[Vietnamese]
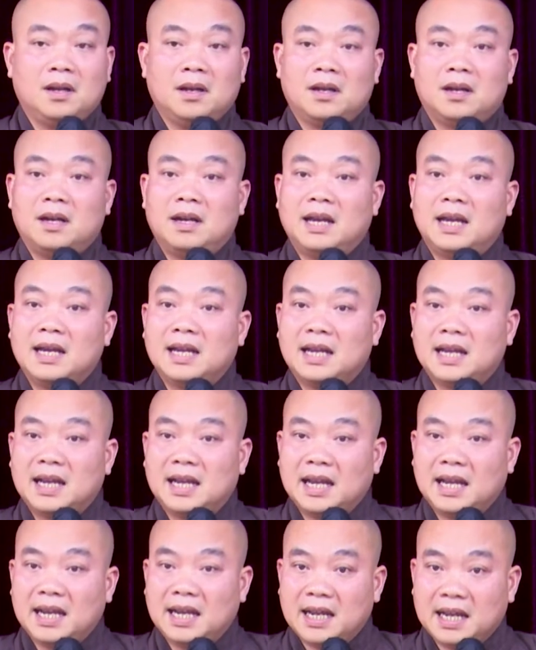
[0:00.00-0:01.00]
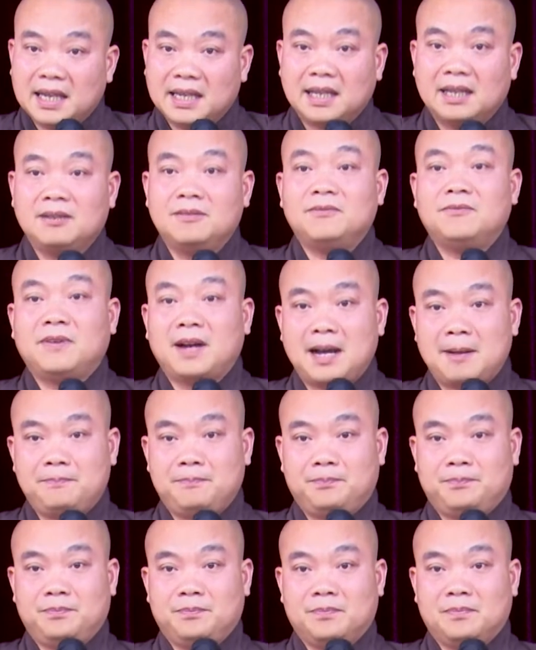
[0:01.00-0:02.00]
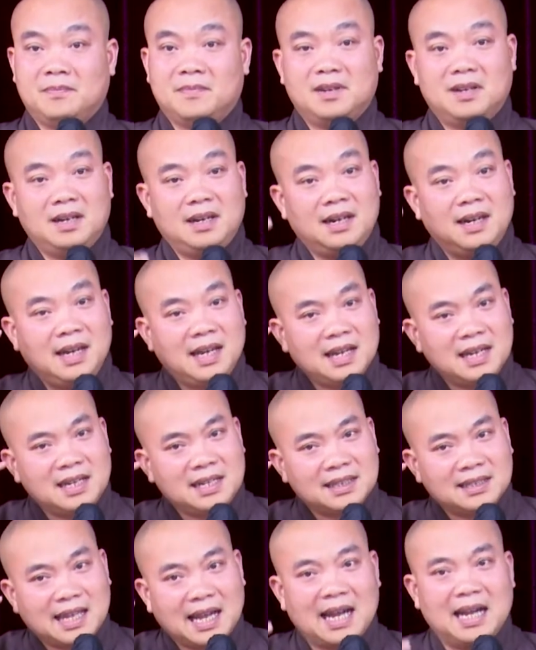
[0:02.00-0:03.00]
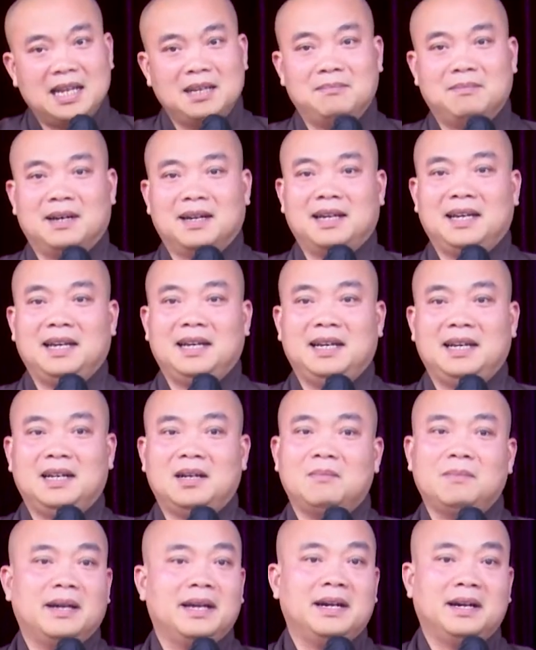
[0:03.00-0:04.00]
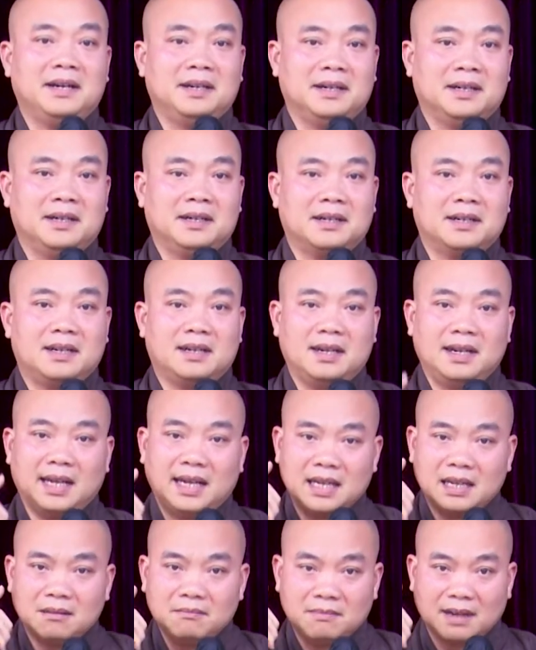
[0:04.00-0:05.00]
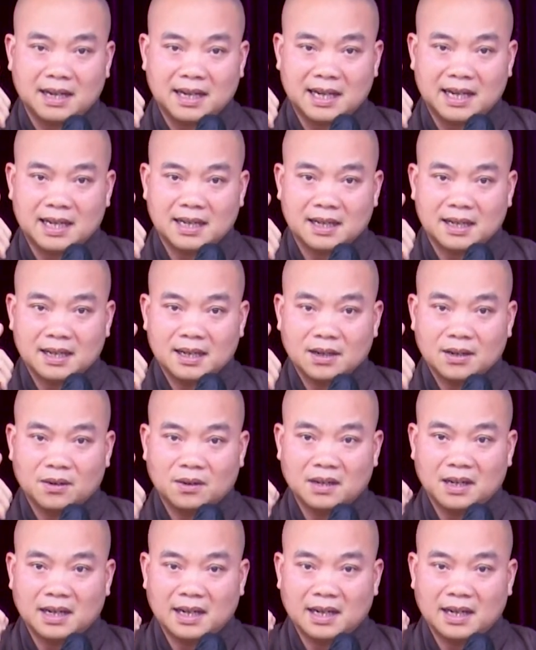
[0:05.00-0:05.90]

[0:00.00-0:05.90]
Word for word: lắng nghe chánh pháp lắng tai mà nghe không nghe hời hợt lắng mà nghe gọi là